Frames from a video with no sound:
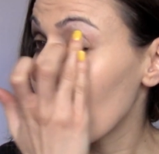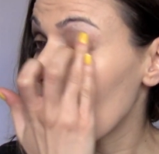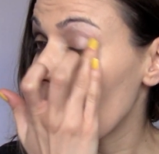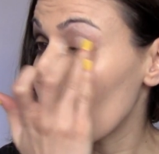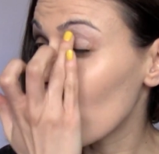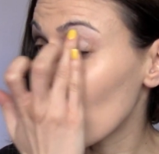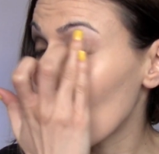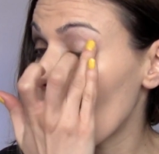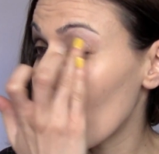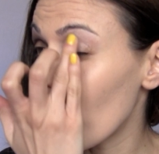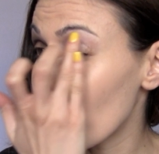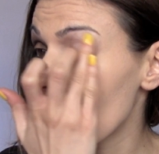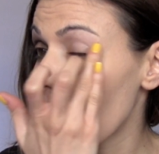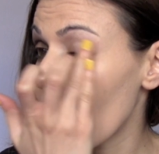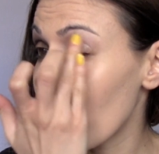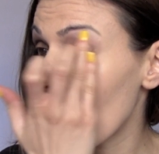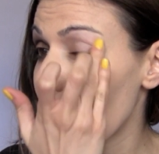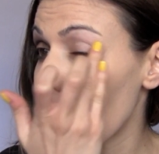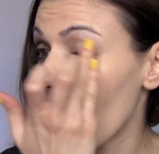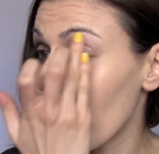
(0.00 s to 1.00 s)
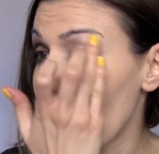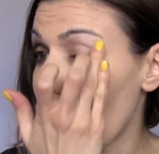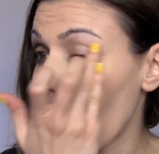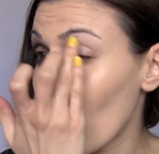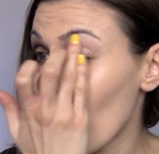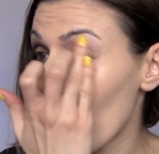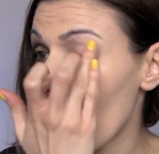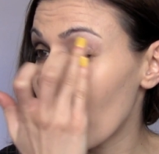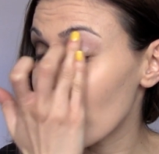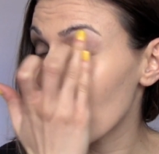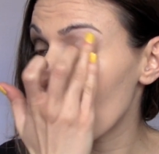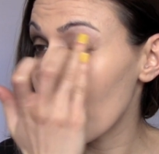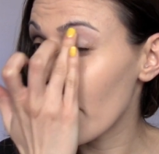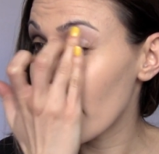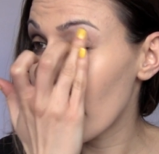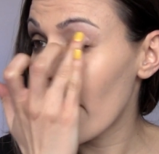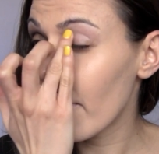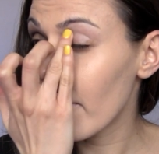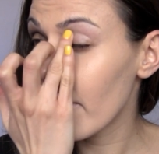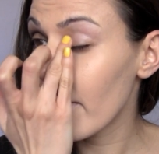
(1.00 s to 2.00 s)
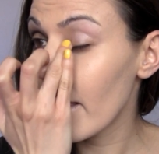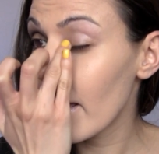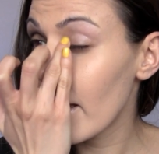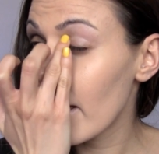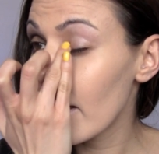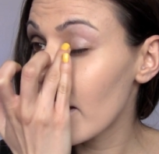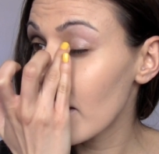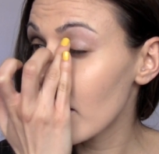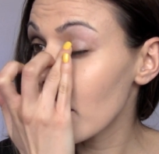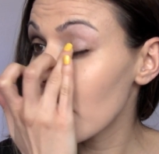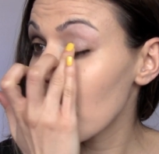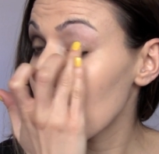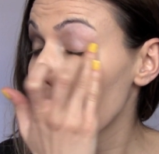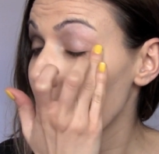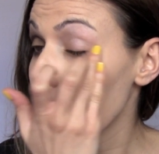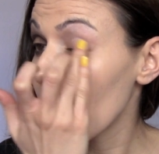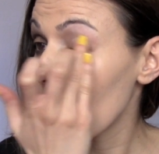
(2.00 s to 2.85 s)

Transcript: que los colores queden algo más vibrantes.